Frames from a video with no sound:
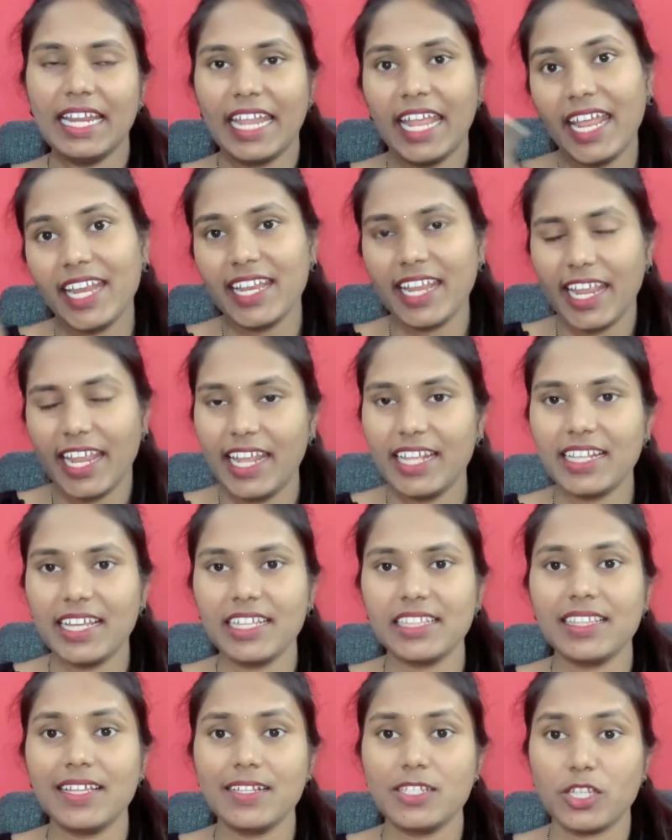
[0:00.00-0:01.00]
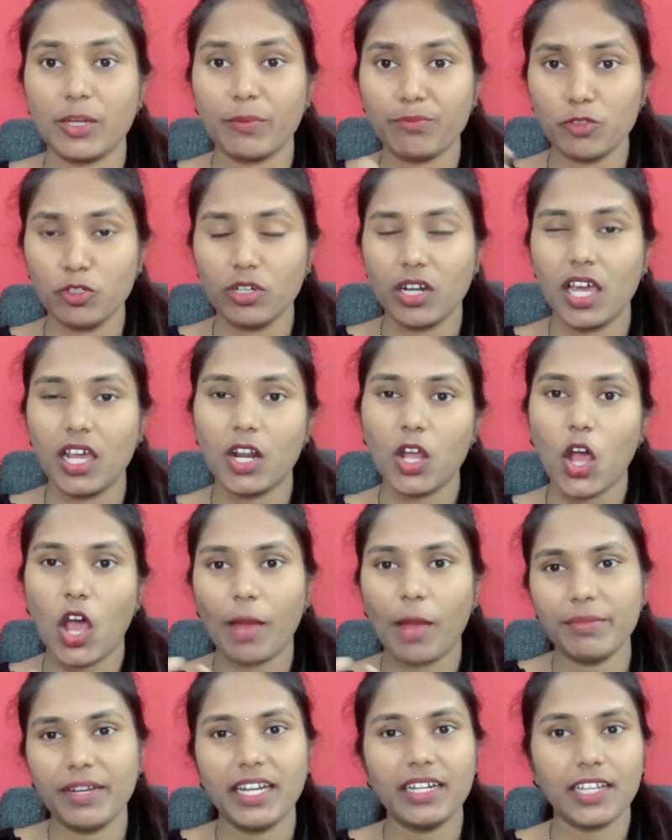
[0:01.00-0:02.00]
నేను ఏదైతే చెప్తున్నానో
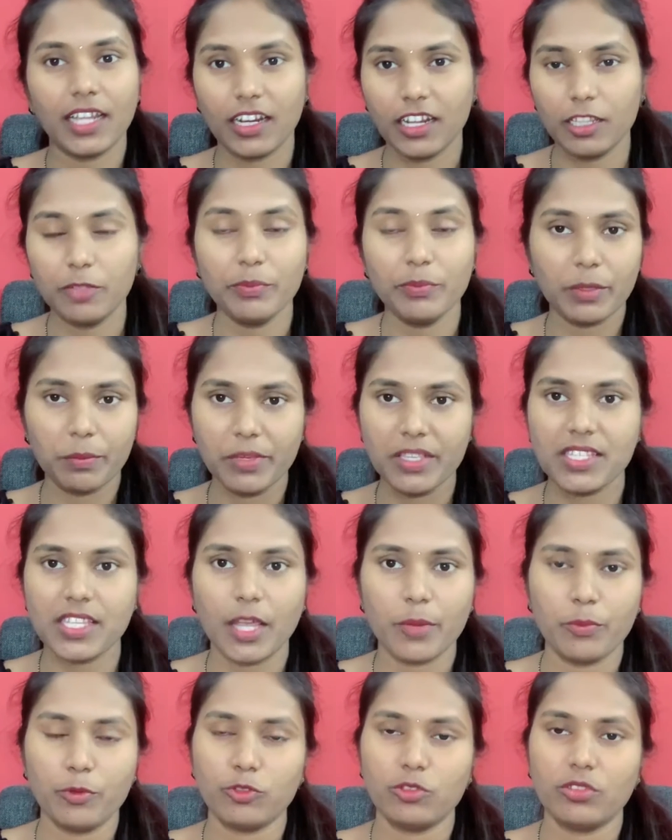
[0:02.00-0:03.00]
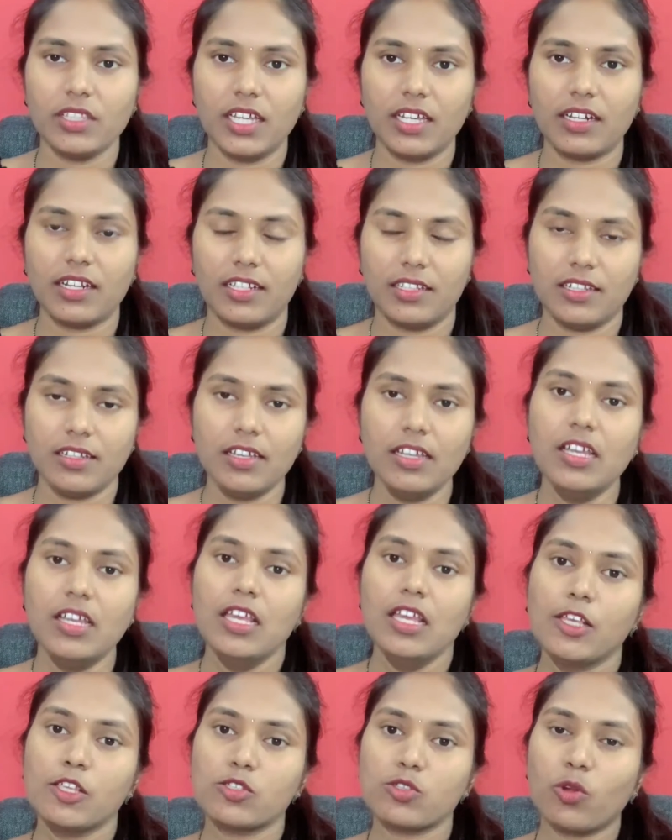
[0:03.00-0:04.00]
అప్డేట్ అనేది మీరు మిస్ అయిపోతున్నారు కదా
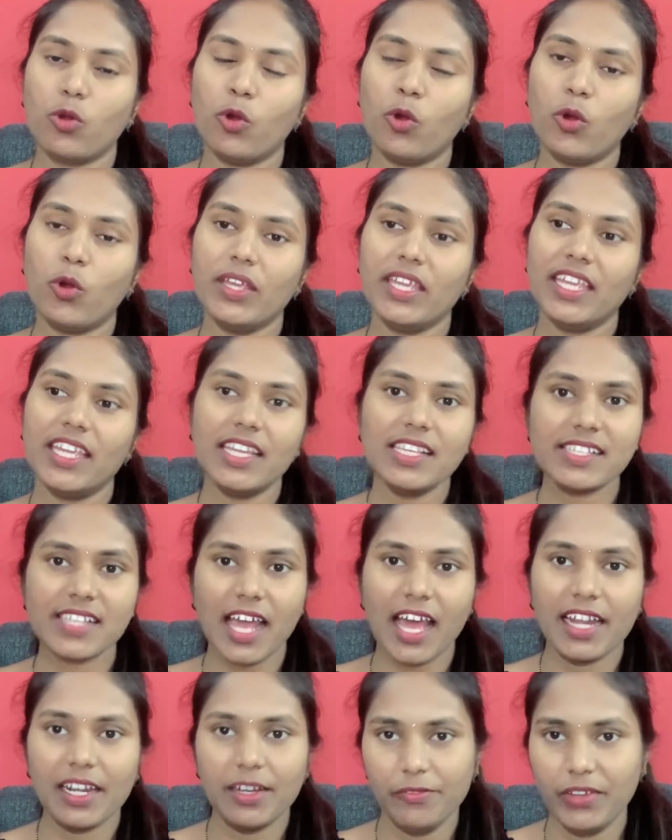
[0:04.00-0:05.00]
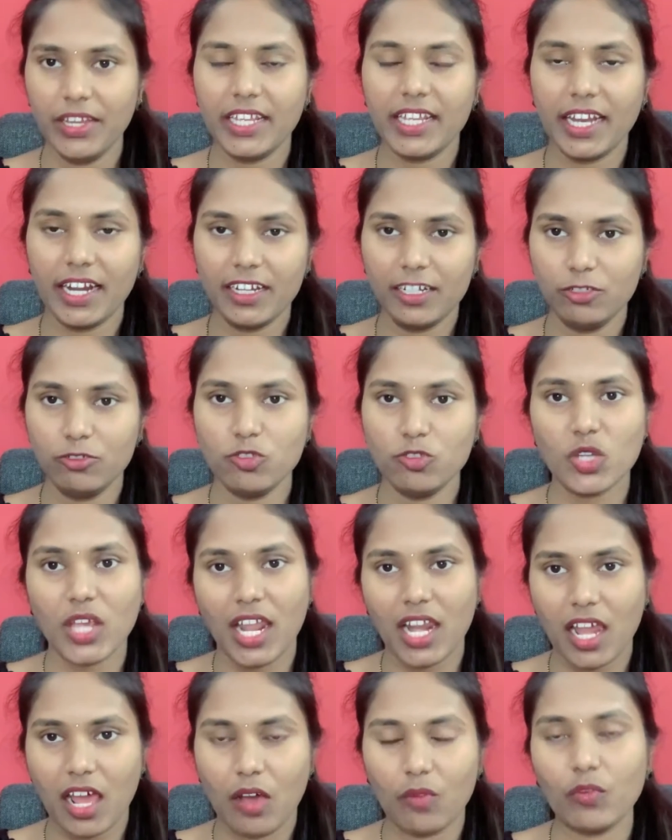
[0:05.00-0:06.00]
సో ఈసారి వీకెండ్ నుంచి
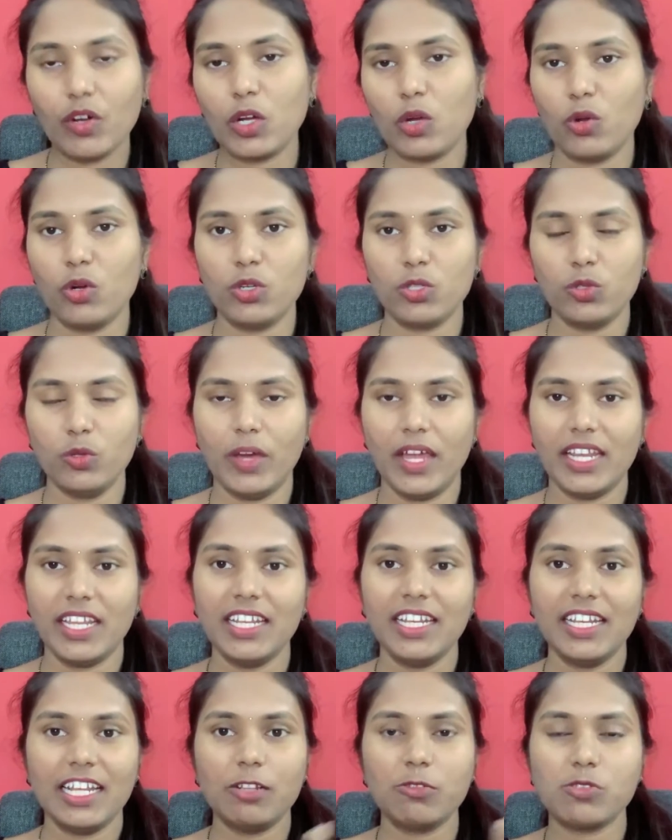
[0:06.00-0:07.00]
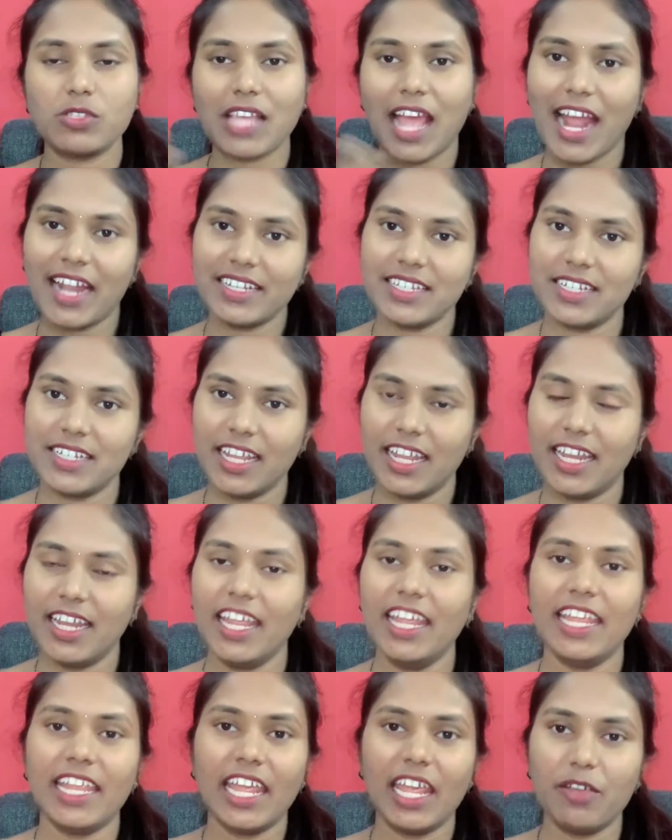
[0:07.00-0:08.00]
అలా అవ్వకూడదు అని నేను
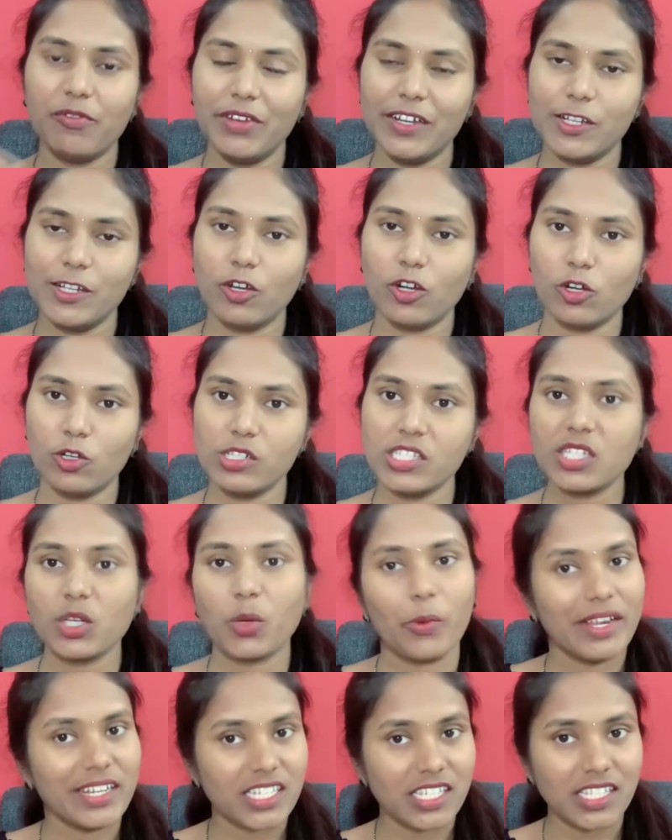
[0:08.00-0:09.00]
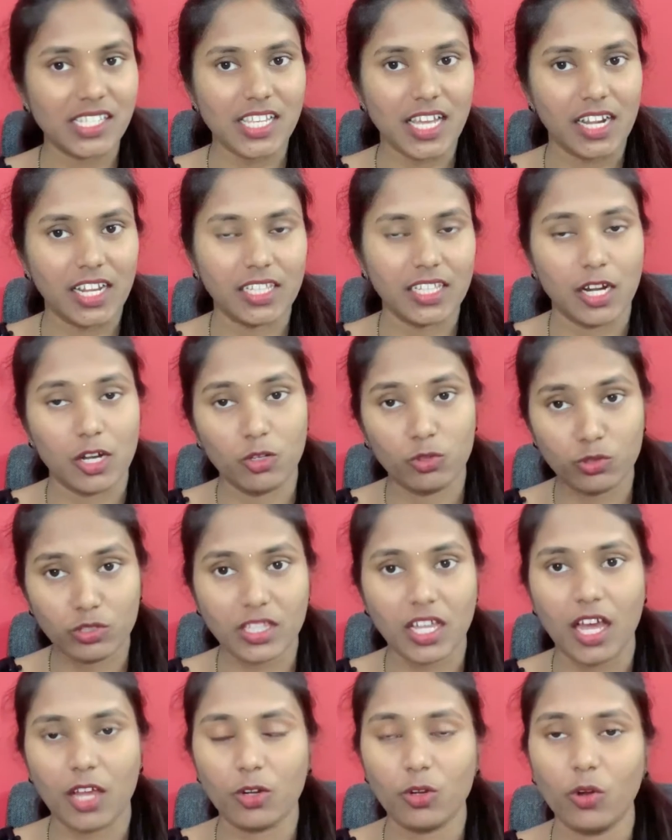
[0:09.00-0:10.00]
సాటర్డేనే ఏ వీడియోలోంచి క్వశ్చన్స్ అనేది
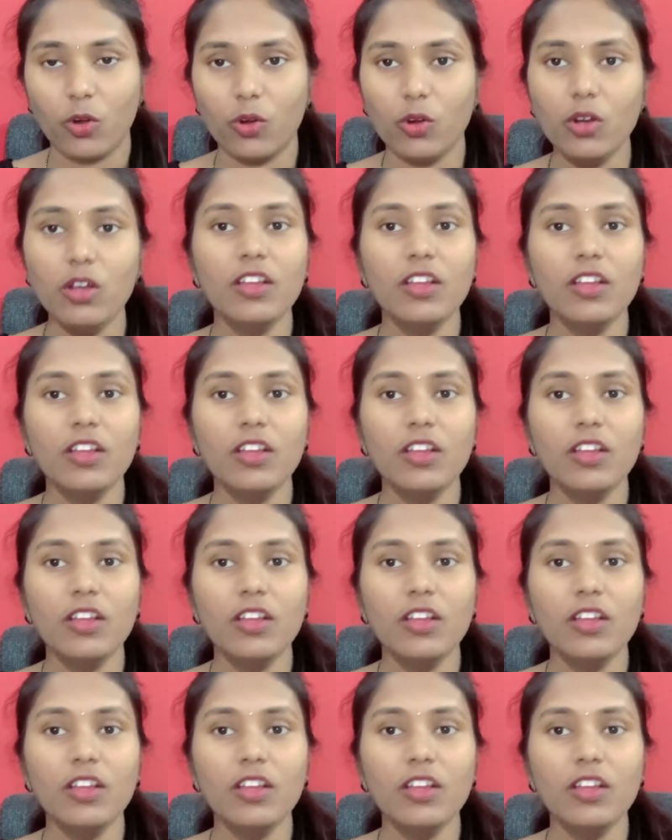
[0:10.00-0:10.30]
అడుగుతానో